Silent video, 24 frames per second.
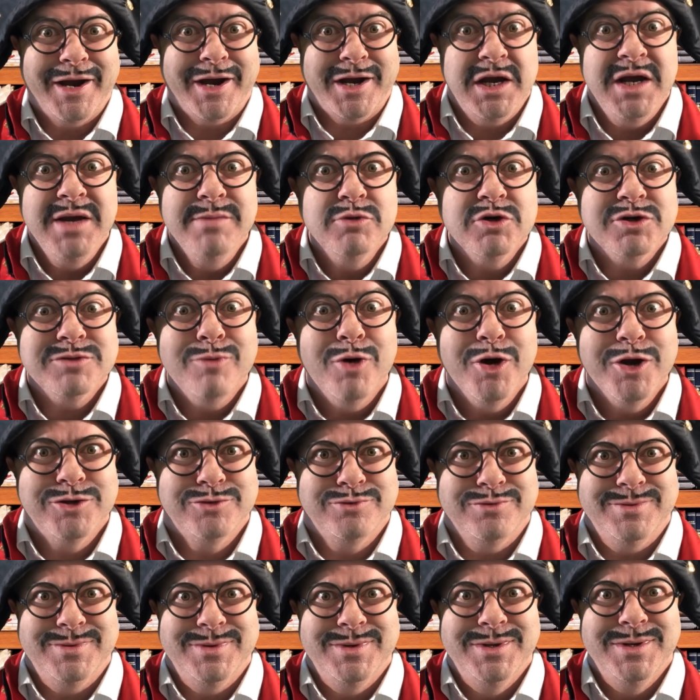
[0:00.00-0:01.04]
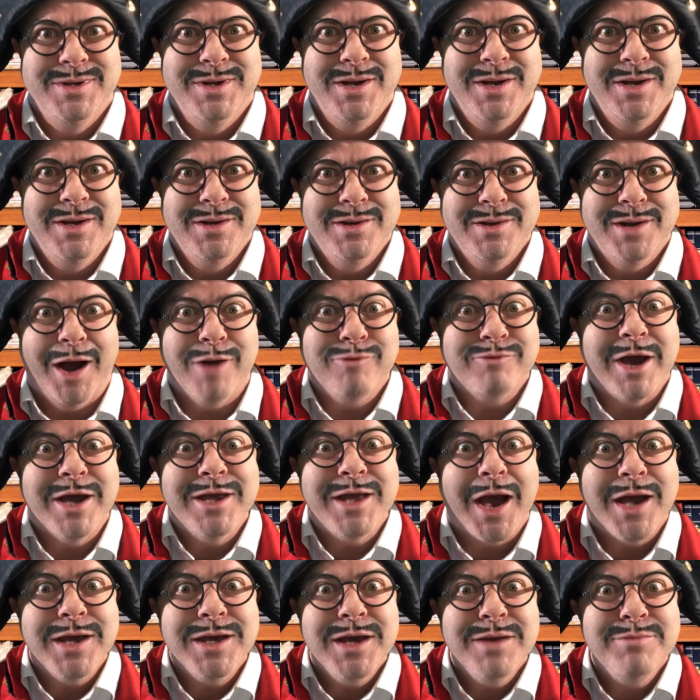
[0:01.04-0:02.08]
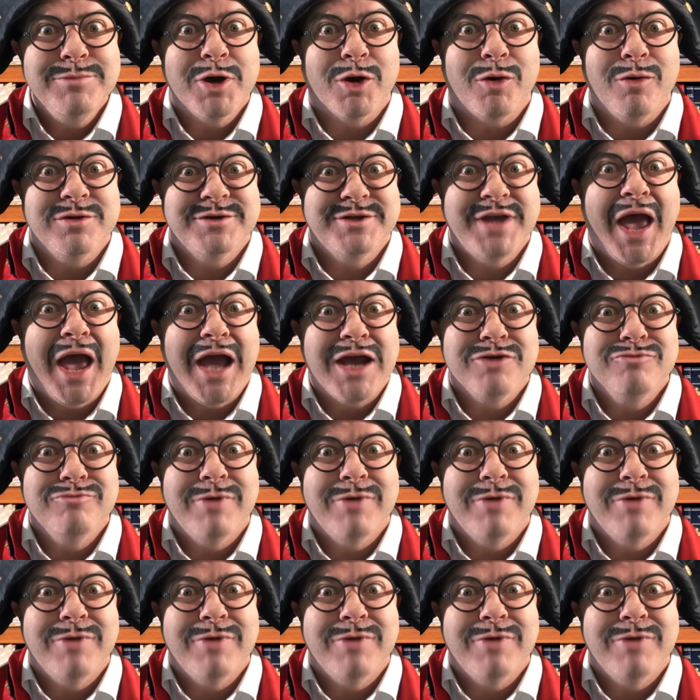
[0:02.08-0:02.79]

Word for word: Rimos muito. Alguém aí me consegue